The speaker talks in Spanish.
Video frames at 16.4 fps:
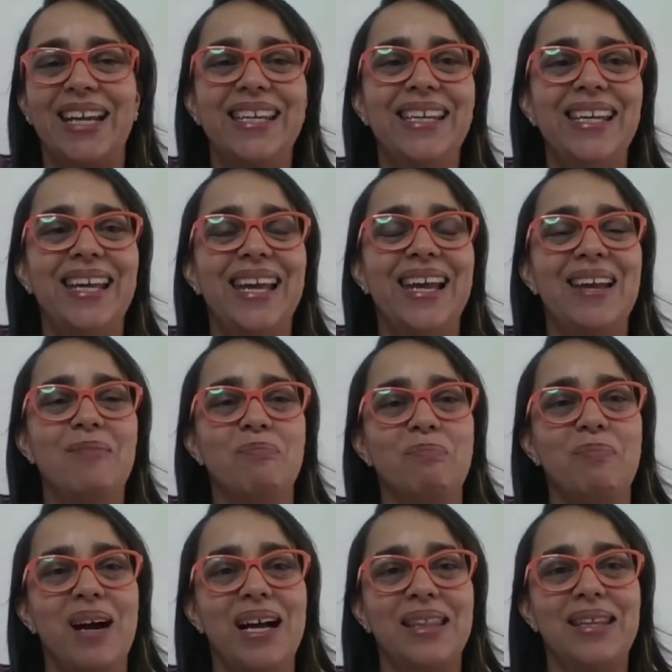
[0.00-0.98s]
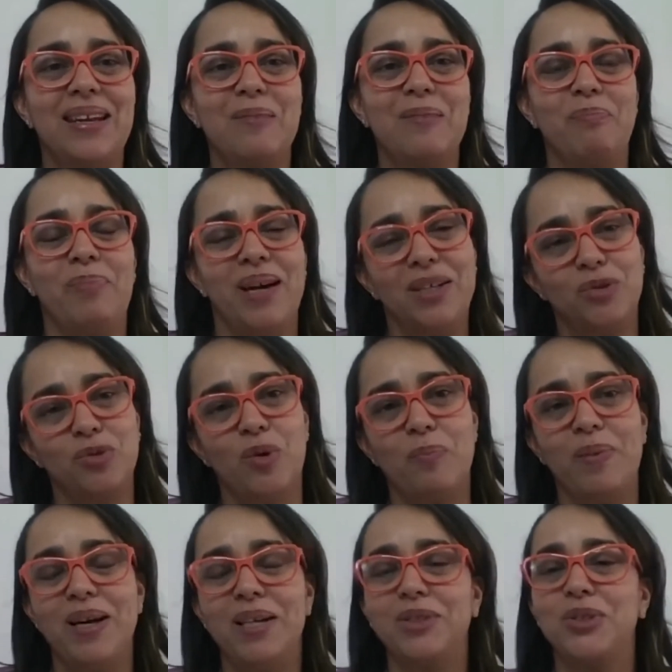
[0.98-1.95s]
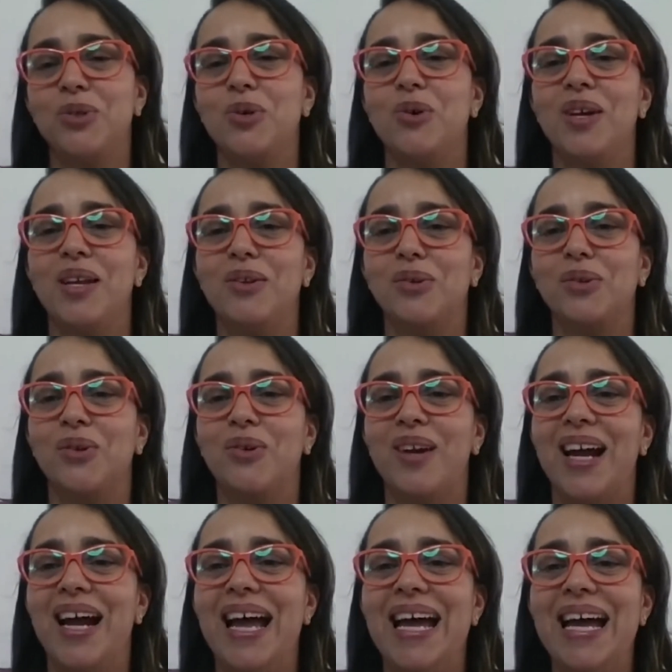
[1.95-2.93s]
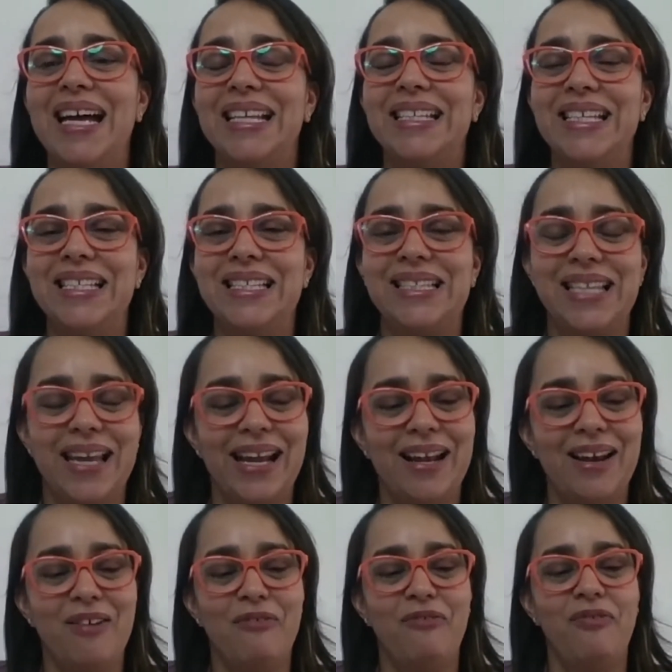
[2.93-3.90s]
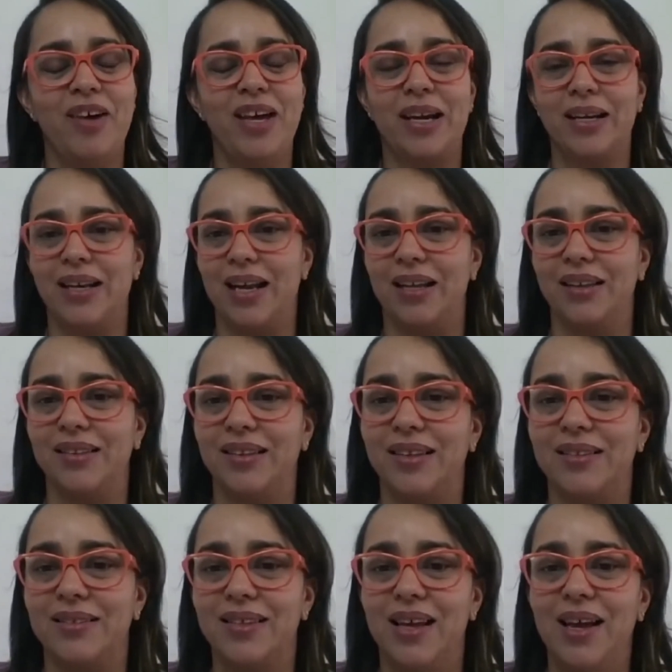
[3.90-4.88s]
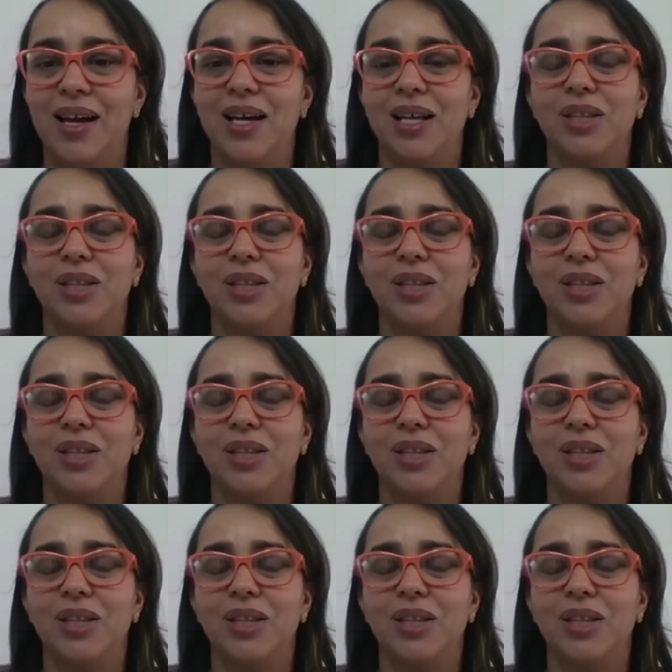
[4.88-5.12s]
aquí en Madre Paso a Paso con la doctora Giselle Fernández.